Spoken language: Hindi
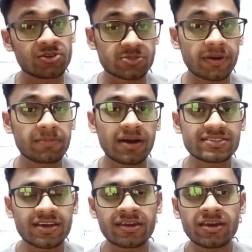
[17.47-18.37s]
उस पर हम
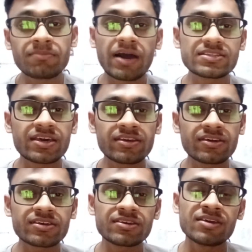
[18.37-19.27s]
बात करेंगे हम बात करेंगे
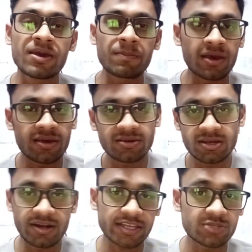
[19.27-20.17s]
कि
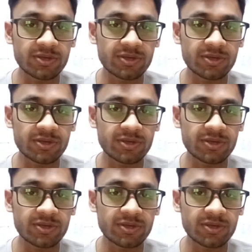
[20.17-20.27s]
मैं नेक्स्ट uh,